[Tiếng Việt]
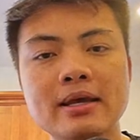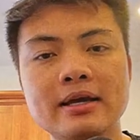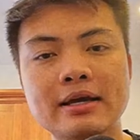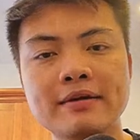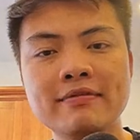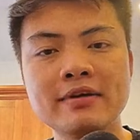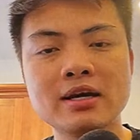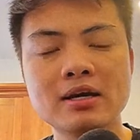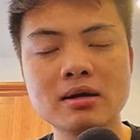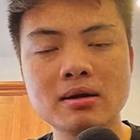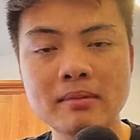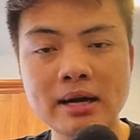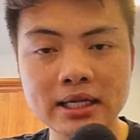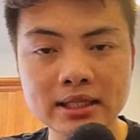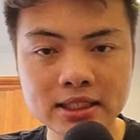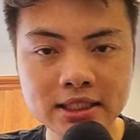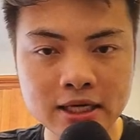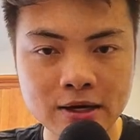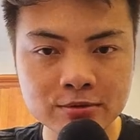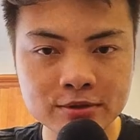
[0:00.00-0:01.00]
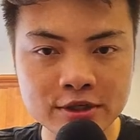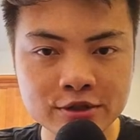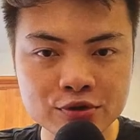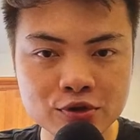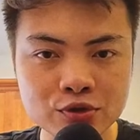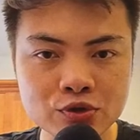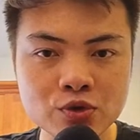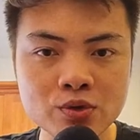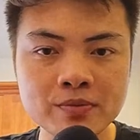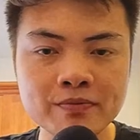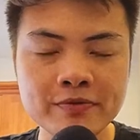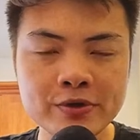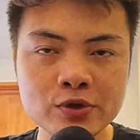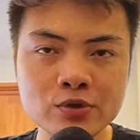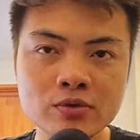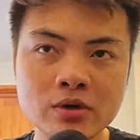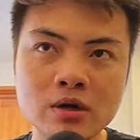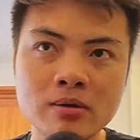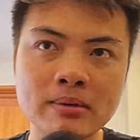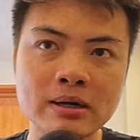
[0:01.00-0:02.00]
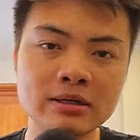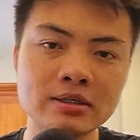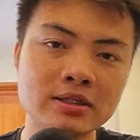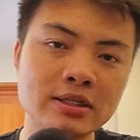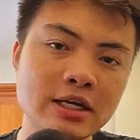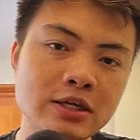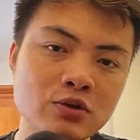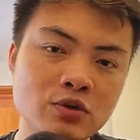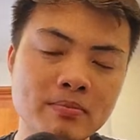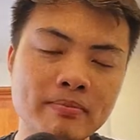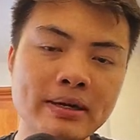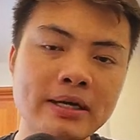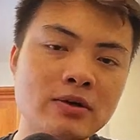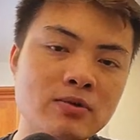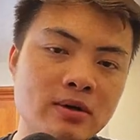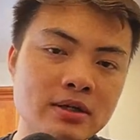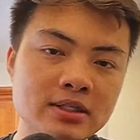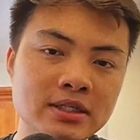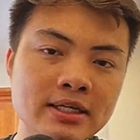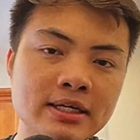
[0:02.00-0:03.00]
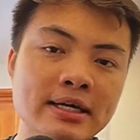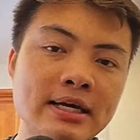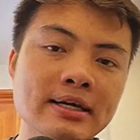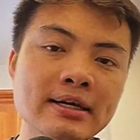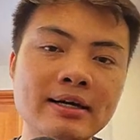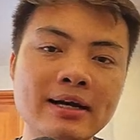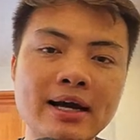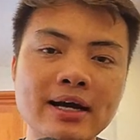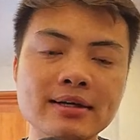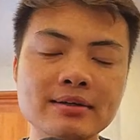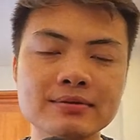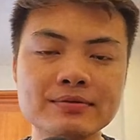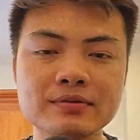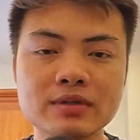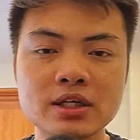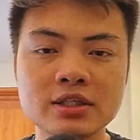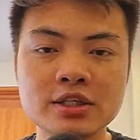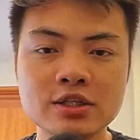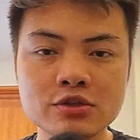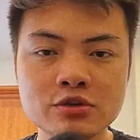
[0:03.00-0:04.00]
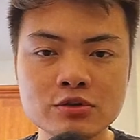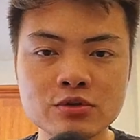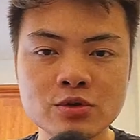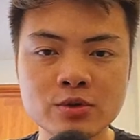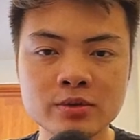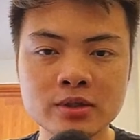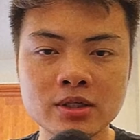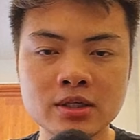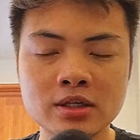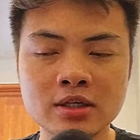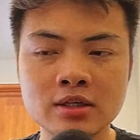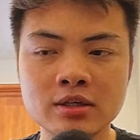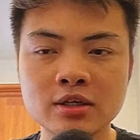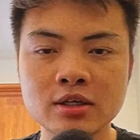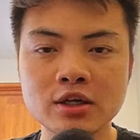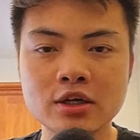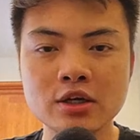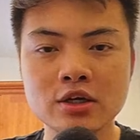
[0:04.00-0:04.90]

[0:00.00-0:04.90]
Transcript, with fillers: cái việc các bạn tự học trên YouTube ví dụ học bạn kênh của mình hoặc những kênh khác ở trên YouTube thì